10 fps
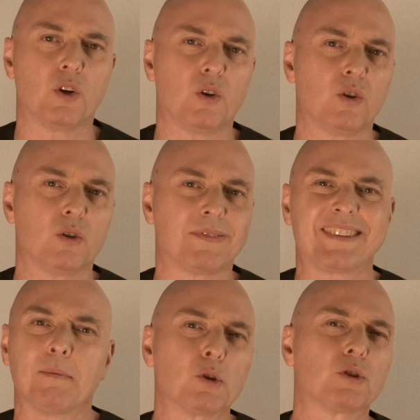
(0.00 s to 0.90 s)
o
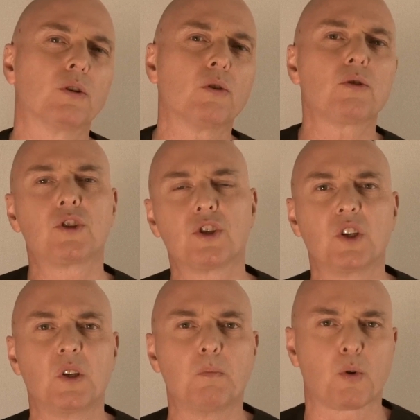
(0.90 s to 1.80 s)

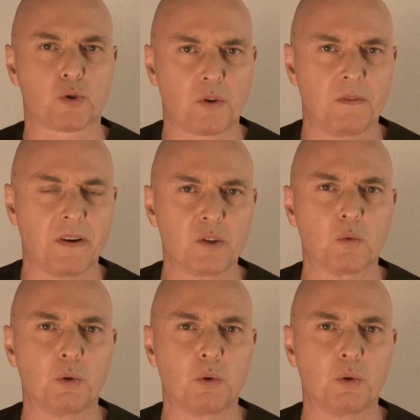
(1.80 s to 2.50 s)
samotności i poszukiwaniu